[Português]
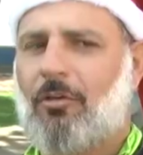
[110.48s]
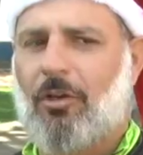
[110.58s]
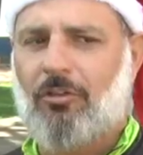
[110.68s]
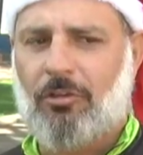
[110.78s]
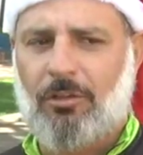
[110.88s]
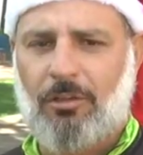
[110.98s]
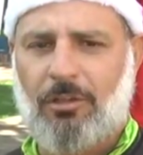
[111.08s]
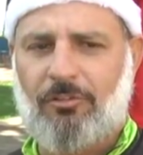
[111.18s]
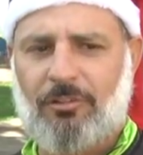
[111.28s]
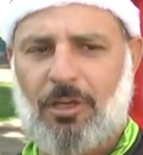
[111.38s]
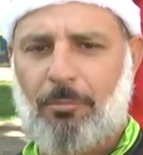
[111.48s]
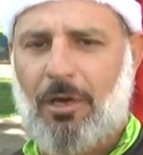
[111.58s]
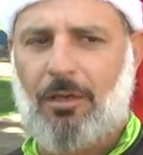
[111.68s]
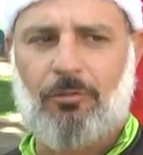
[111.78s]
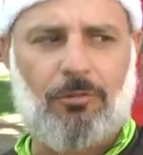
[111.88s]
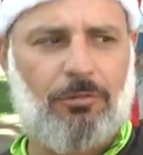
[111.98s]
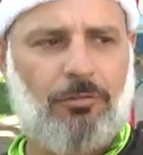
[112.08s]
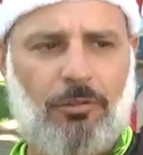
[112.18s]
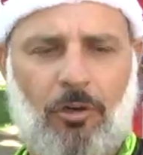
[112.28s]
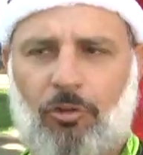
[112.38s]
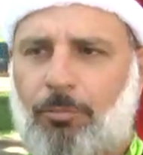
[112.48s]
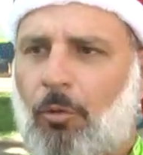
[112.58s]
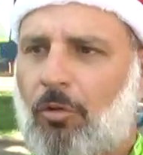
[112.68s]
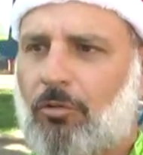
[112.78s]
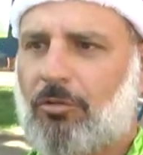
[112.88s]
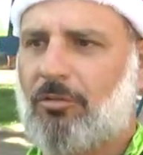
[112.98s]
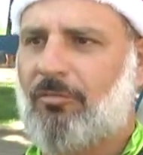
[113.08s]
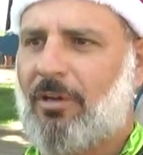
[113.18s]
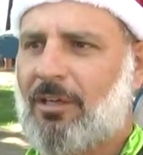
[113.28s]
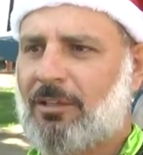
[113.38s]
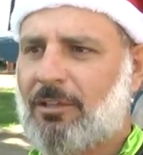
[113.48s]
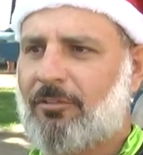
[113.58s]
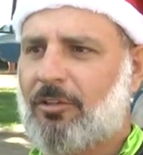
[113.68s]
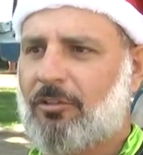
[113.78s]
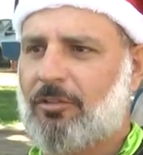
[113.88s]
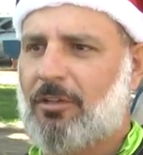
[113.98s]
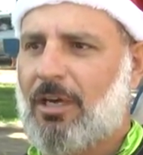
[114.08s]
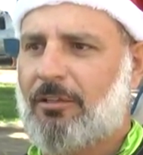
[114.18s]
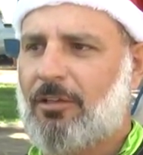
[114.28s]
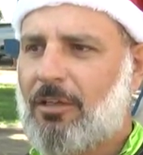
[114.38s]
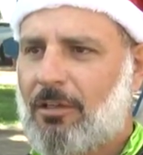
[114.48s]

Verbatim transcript: Eu acho que esse trabalho aos poucos, vai engrandecendo a cidade.